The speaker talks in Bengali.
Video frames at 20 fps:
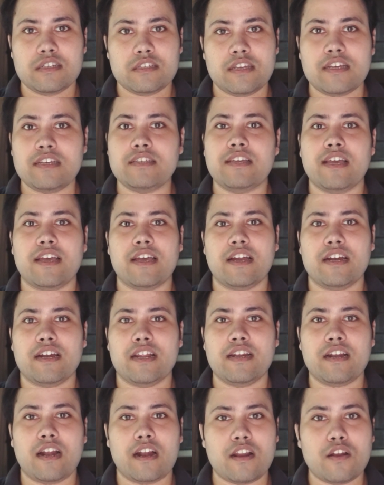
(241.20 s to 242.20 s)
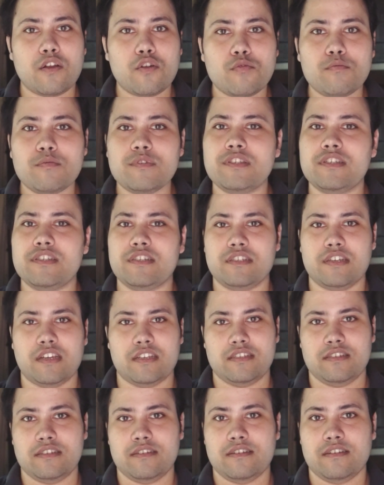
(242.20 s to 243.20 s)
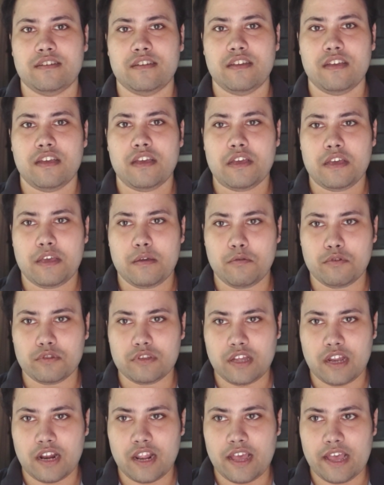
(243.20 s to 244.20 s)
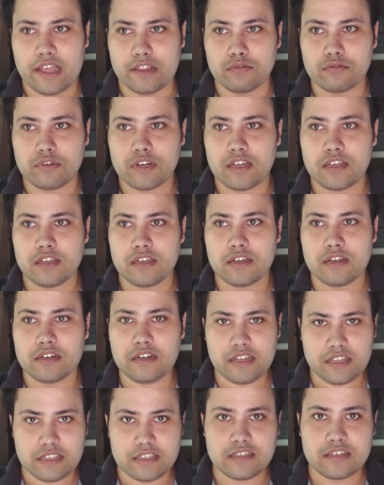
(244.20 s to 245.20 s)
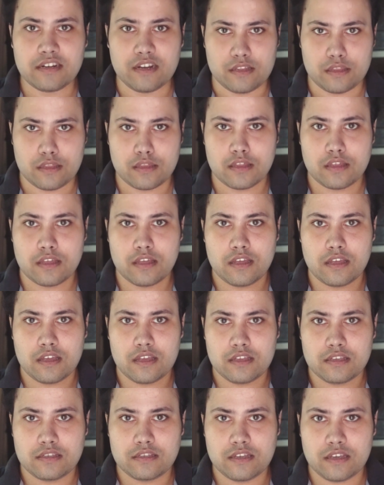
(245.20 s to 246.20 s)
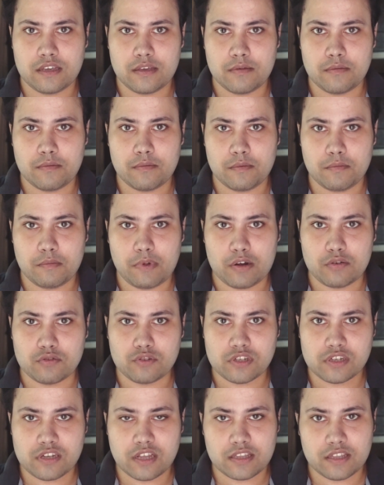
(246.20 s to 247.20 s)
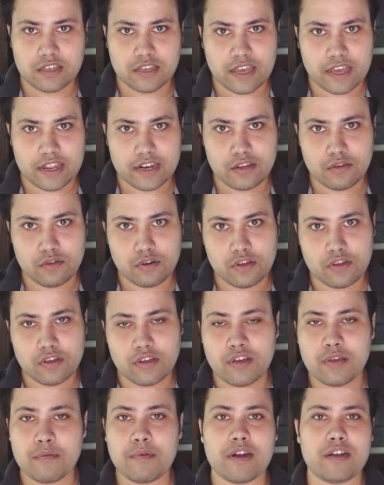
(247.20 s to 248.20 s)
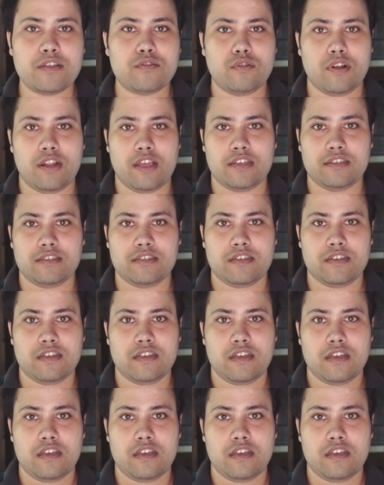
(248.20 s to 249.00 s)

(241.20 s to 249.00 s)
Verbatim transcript: সেই জায়গাটায় নানা রকম জিনিস আছে এবং তারা এতটাই ডেঞ্জারাস যে মানুষের সাথে ক্যারি করে হয়ে বাড়ি চলে আসে